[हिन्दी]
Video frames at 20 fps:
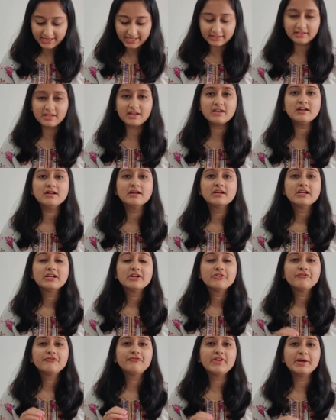आया था
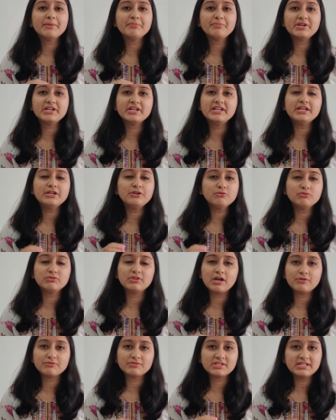फेबररी
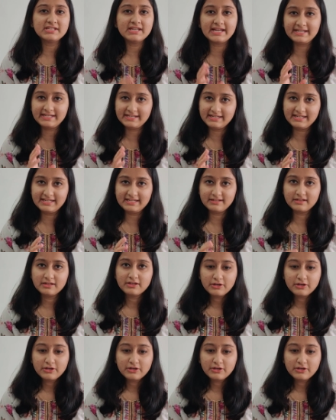2019